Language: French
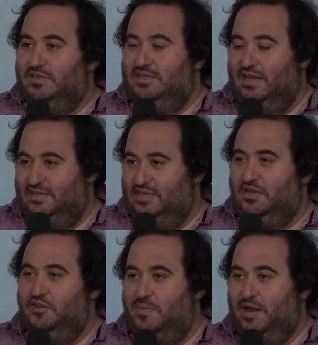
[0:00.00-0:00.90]
Si la
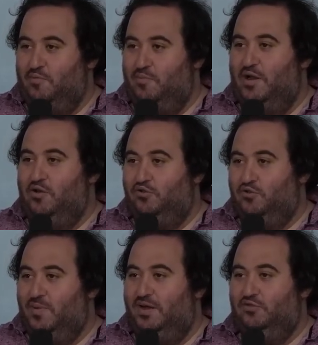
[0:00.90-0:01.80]
startup a le malheur
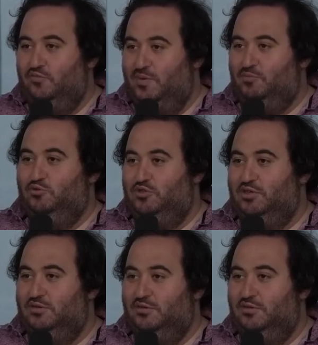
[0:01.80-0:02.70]
de te parler du même
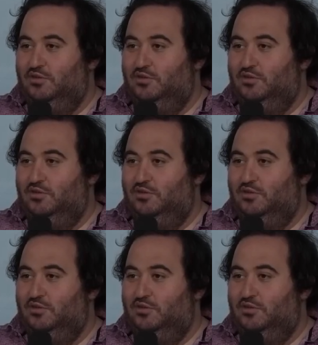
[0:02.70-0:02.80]
sujet,